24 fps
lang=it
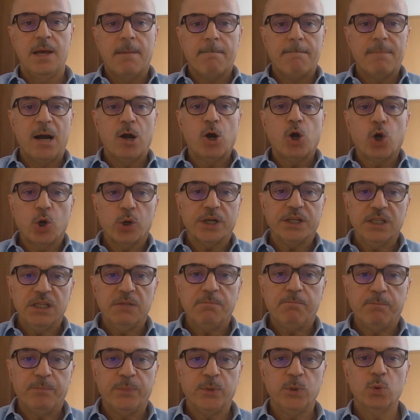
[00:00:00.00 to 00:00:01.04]
ma ancora
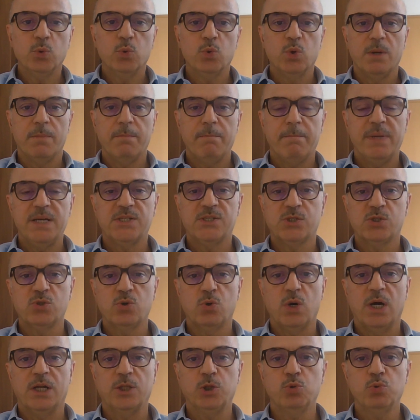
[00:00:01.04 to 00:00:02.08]
di più è
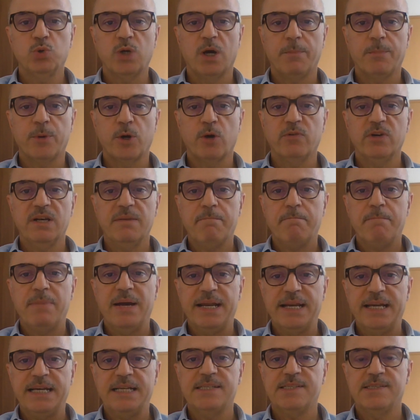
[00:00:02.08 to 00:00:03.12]
messo a dura prova il
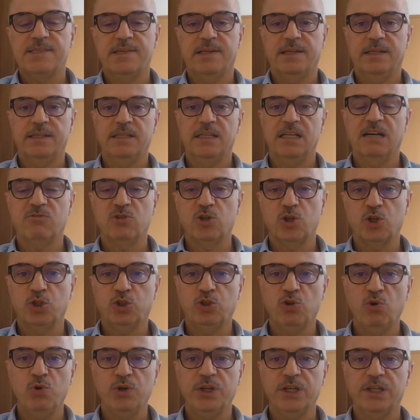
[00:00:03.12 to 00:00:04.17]
benessere dei
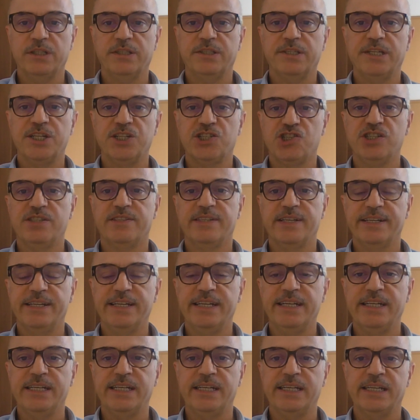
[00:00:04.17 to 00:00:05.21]
lavoratori e dei
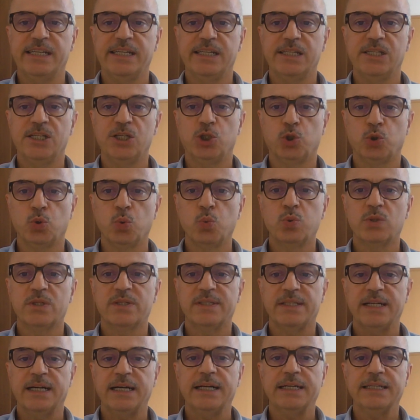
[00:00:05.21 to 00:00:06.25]
cittadini di
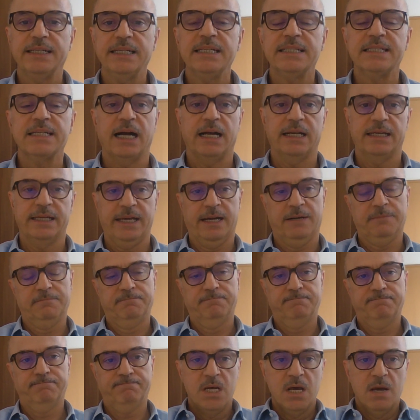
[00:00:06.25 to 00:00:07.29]
tutta Italia.
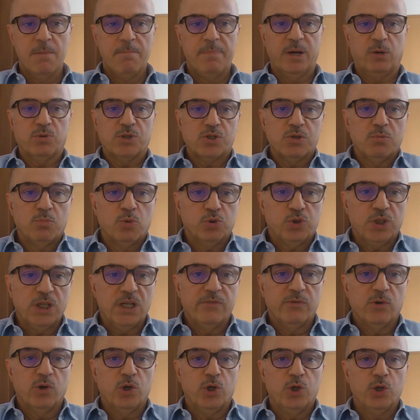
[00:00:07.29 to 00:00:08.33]
Per questo
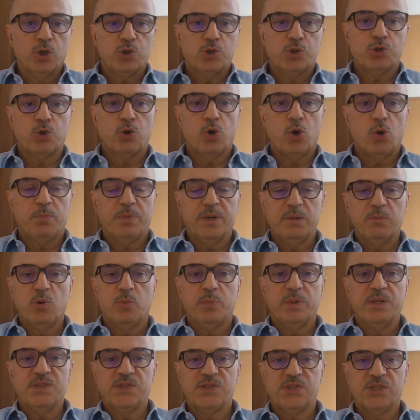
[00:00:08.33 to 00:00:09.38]
motivo il nostro primo
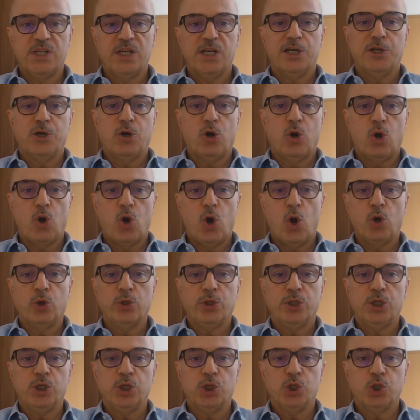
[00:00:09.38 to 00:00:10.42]
pensiero
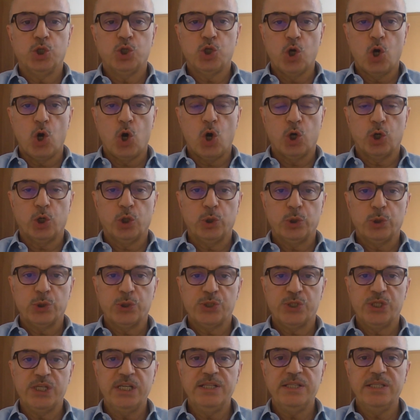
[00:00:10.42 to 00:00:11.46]
ogni giorno,
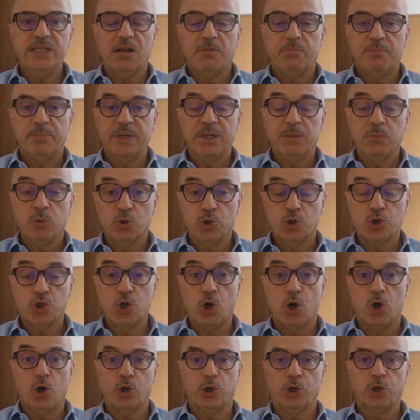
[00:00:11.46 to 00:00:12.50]
sin dal primo
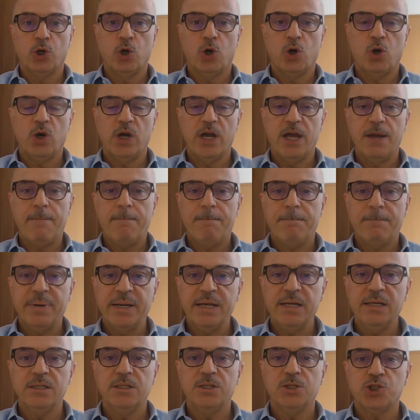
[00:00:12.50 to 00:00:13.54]
giorno, è
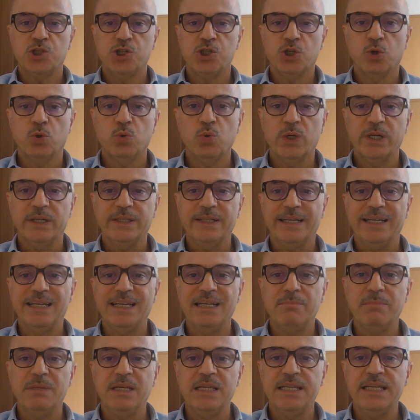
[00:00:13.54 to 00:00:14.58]
prenderci cura
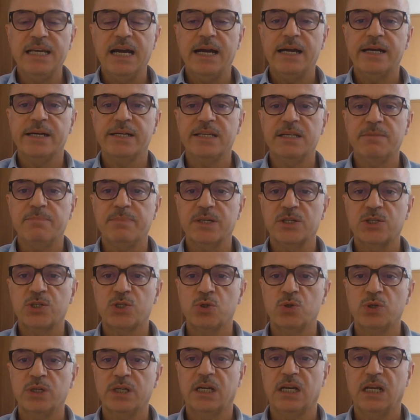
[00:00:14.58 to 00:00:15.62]
delle migliaia di
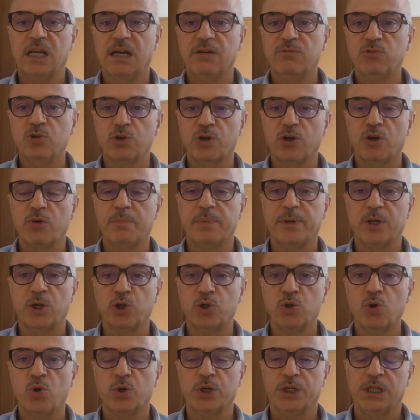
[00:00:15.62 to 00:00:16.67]
persone che lavorano per
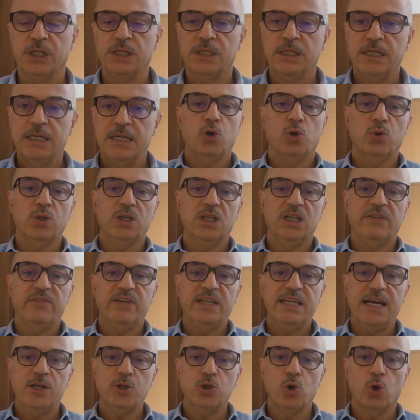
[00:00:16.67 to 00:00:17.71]
noi,
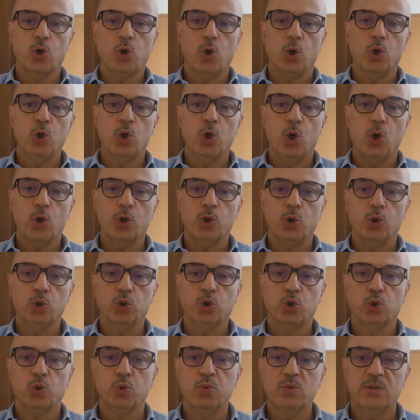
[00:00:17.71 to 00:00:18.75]
condividendo con
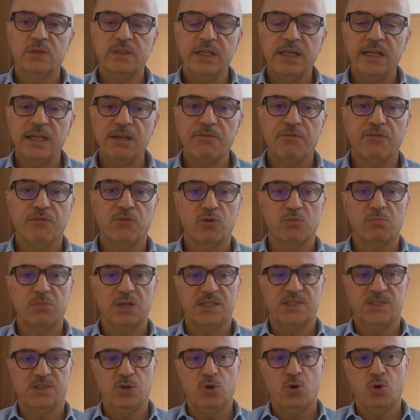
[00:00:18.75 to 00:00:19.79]
loro tutte le
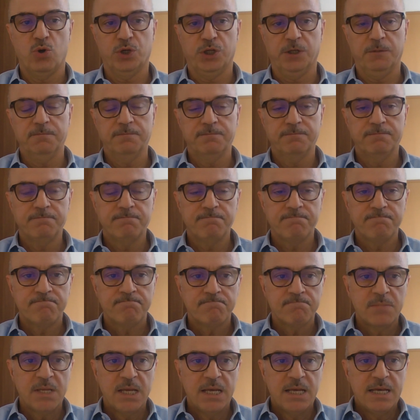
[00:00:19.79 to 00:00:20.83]
informazioni.
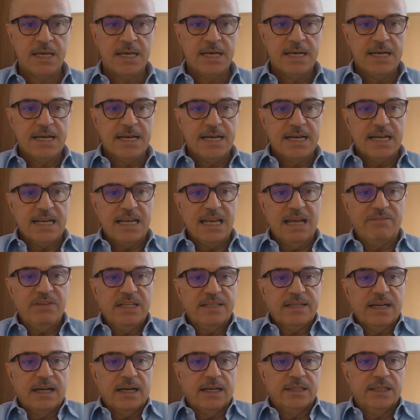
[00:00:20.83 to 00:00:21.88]
La
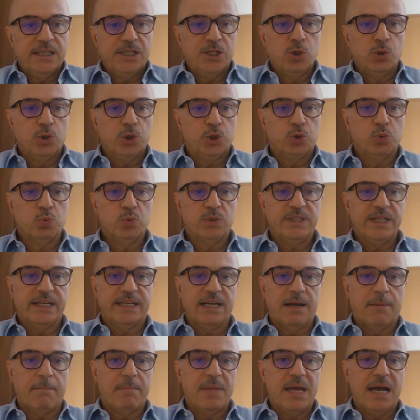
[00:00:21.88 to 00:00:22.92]
vita di noi tutti è
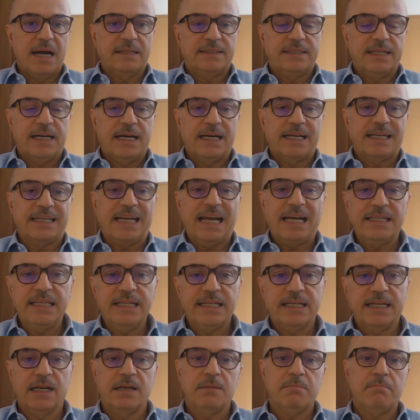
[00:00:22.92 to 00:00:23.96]
cambiata
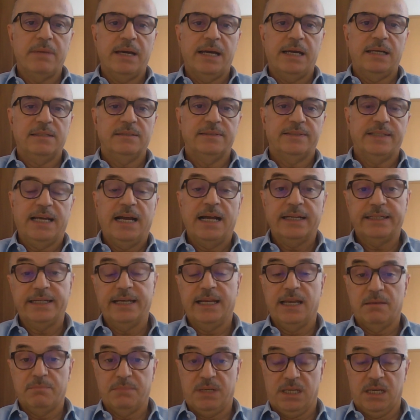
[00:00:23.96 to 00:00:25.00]
radicalmente,
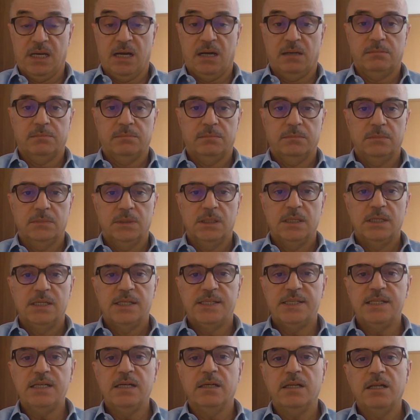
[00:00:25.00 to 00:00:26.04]
anche la mia,
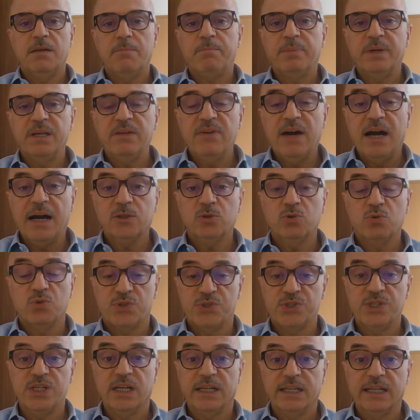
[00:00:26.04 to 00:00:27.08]
sia nel privato
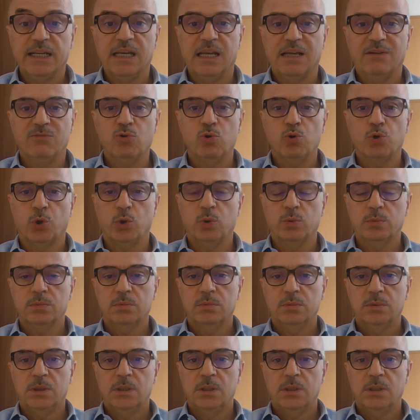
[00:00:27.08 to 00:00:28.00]
sia nel lavoro.